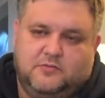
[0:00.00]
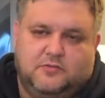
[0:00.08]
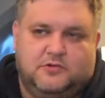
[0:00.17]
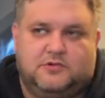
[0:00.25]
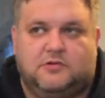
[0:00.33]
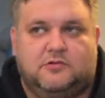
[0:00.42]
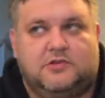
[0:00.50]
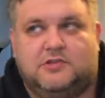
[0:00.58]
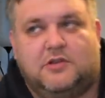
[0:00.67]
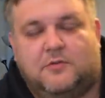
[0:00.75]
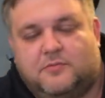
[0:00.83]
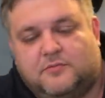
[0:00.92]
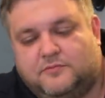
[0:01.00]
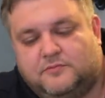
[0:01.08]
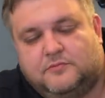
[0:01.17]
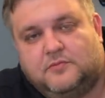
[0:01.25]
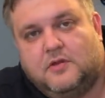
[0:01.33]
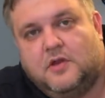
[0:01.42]
больше. Не знаю. А на
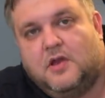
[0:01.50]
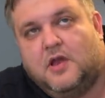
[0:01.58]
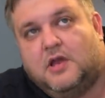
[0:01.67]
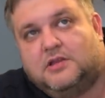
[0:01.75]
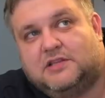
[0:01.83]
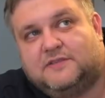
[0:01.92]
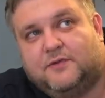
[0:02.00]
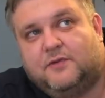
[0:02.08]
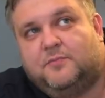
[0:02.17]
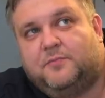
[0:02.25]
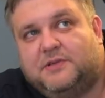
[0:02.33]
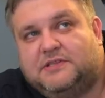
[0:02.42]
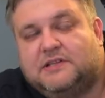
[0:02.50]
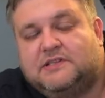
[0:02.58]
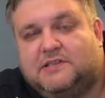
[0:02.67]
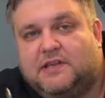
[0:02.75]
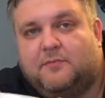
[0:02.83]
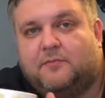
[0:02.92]
своем сколько? На своем
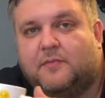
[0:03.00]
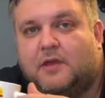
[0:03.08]
57.